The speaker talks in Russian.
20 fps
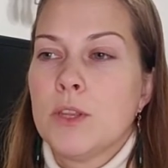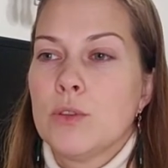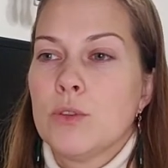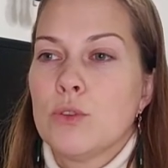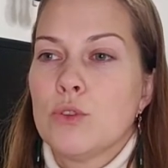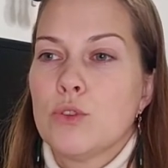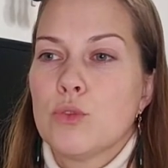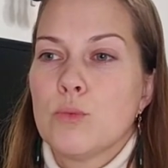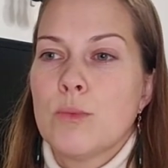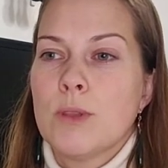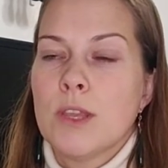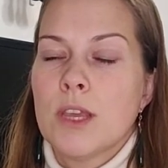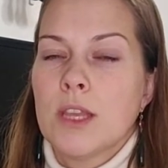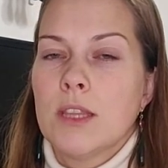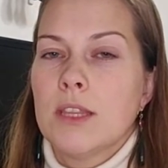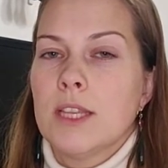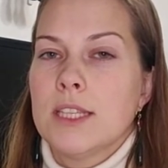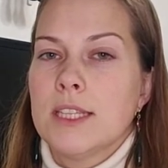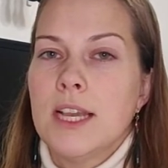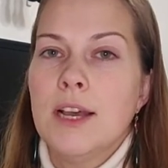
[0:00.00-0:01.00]
То есть у меня
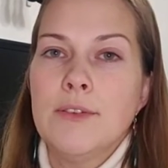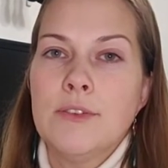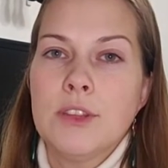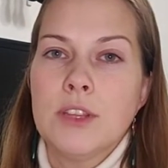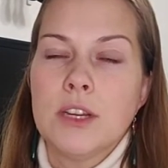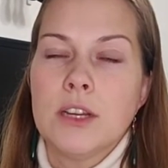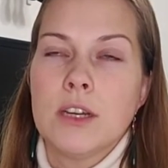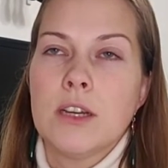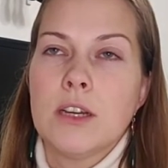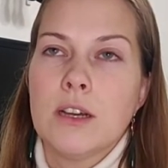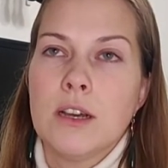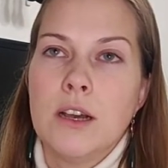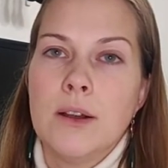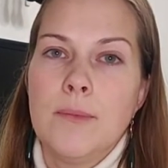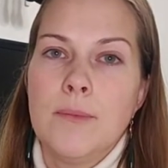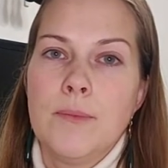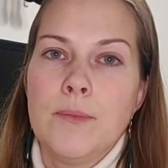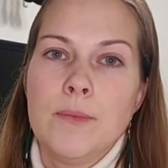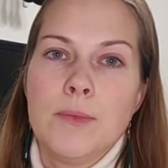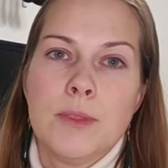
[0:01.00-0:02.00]
на завтрак,
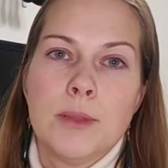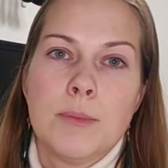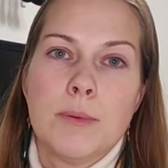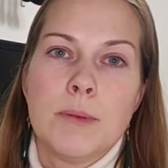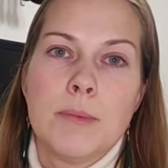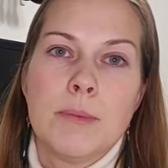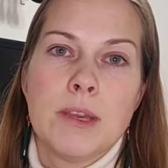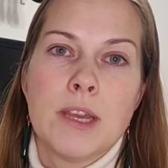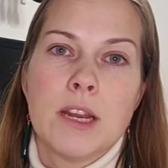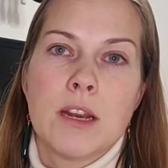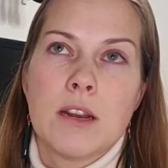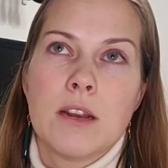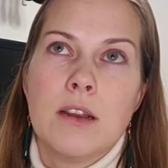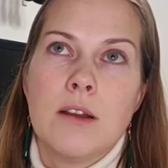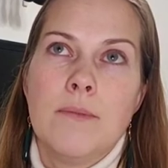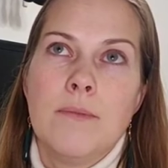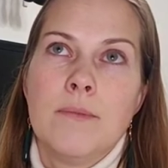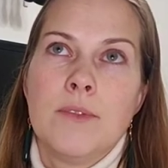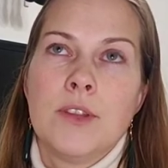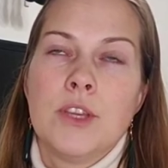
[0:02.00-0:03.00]
а,
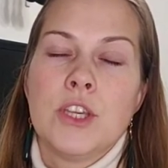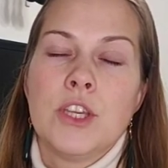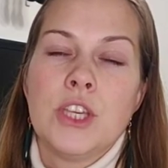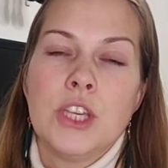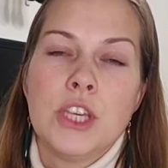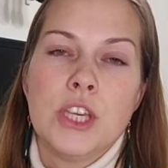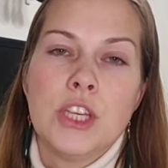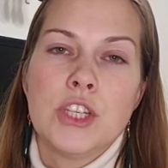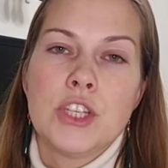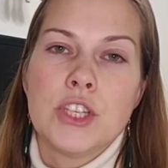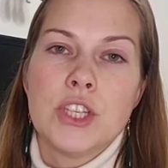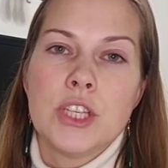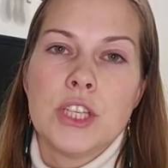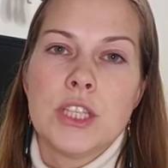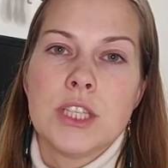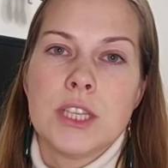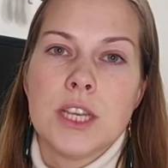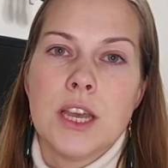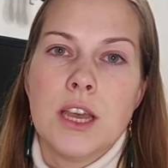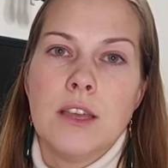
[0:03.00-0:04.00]
например,
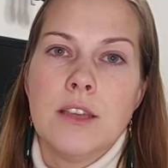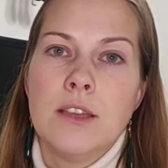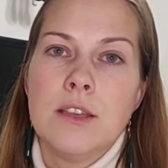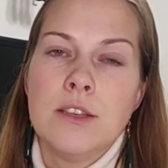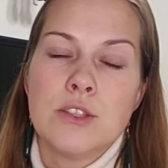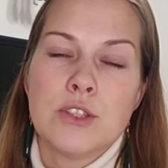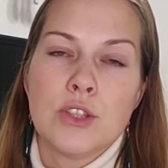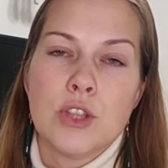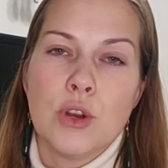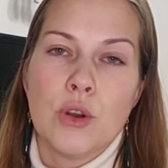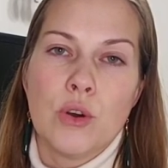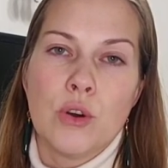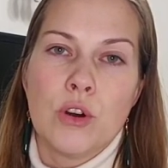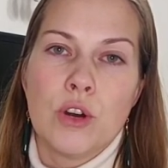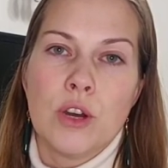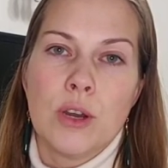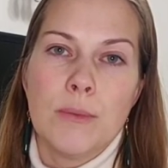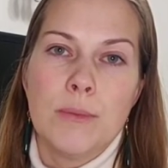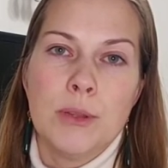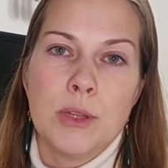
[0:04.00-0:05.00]
яичница из
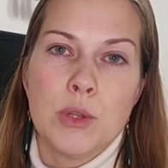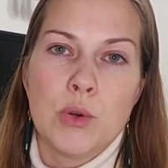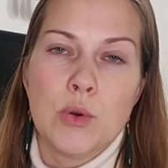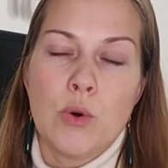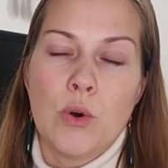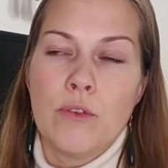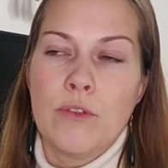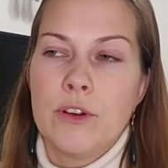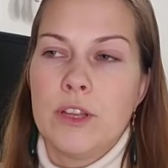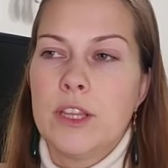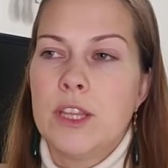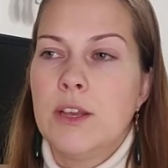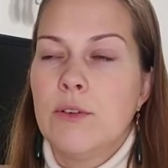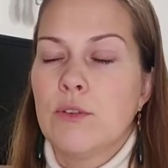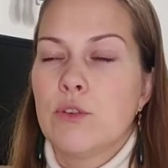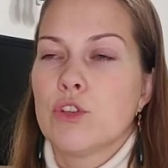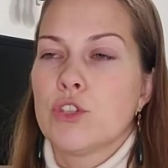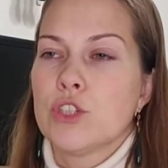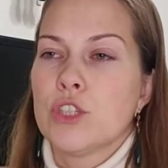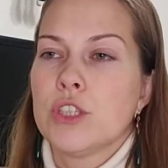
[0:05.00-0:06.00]
трех белков
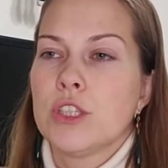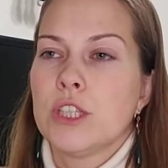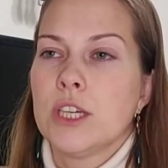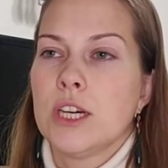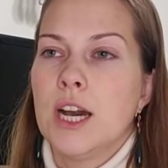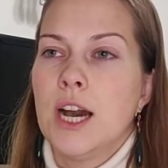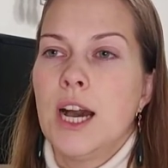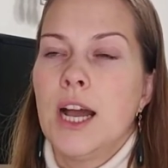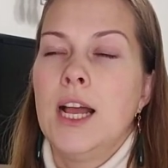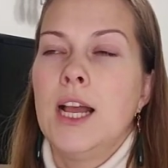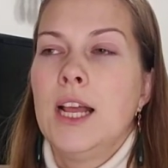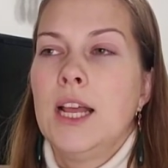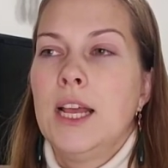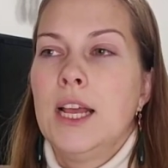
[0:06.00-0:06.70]
одного желтка,